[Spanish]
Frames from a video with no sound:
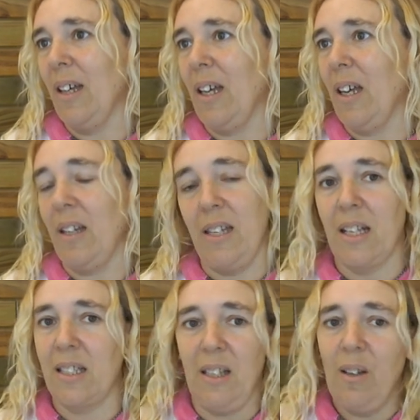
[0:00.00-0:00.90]
y
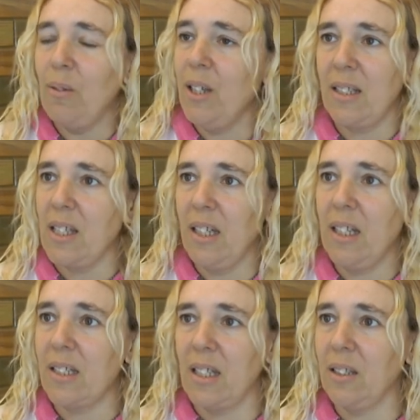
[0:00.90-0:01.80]
así lo voy a
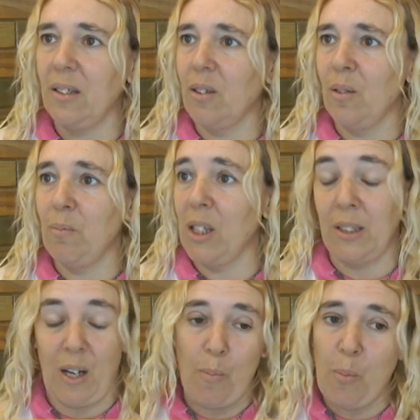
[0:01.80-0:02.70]
seguir haciendo.
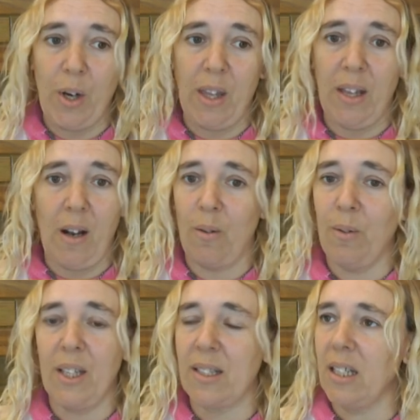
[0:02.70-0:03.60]
Mientras pueda, lo
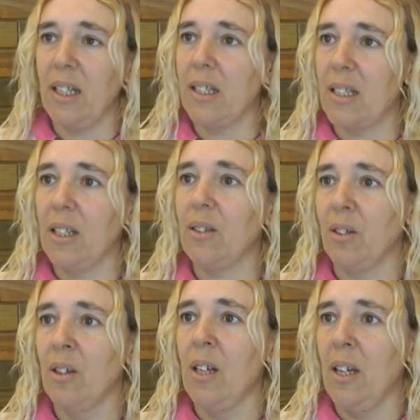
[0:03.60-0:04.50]
voy a seguir
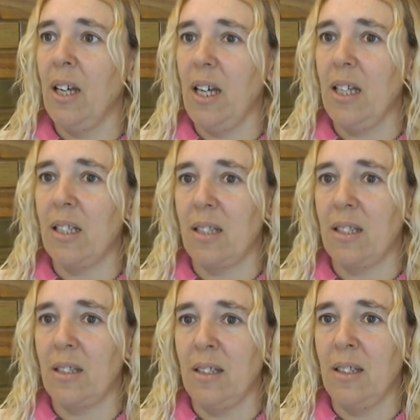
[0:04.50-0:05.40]
haciendo.
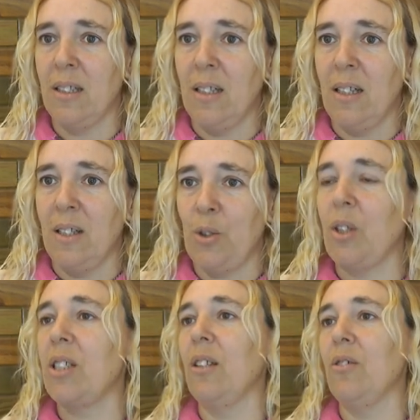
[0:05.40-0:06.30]
Es, yo
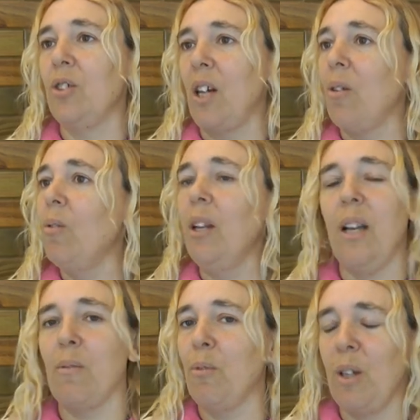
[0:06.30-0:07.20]
esa noche a Juli
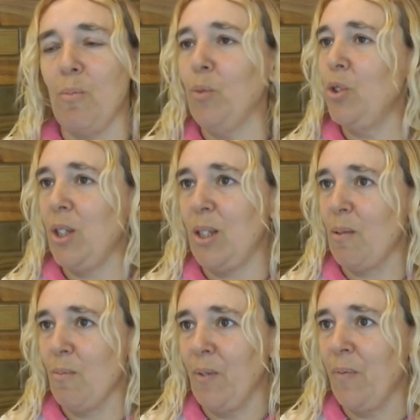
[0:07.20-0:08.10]
la busqué
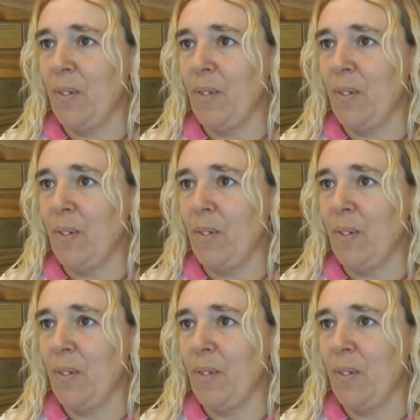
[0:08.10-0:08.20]
muchísimo.